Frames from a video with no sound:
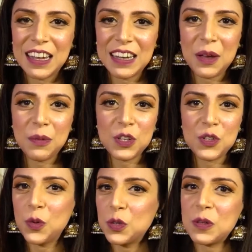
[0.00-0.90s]
एंड आई
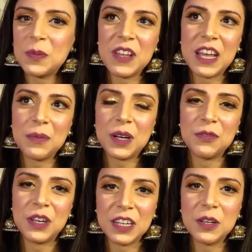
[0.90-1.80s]
विश बोथ ऑफ देम अ
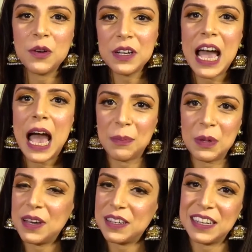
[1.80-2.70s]
वेरी गुड
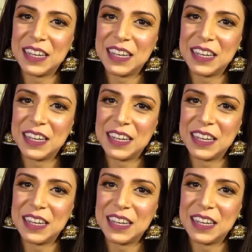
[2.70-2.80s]
हैप्पी मैरिड